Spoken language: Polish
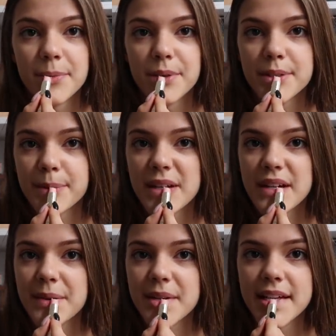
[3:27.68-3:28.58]

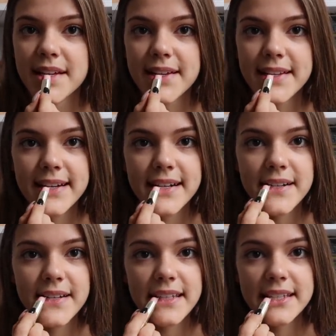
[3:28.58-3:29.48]
Posmarujemy tak,
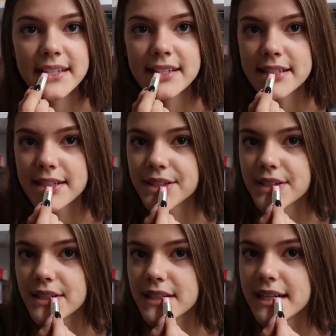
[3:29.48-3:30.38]
żeby nie zniszczyć tego
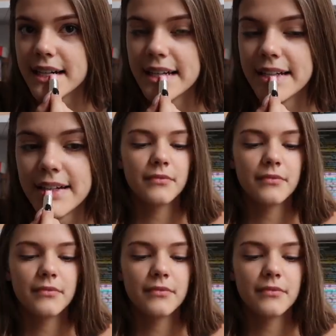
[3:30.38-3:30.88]
kotka.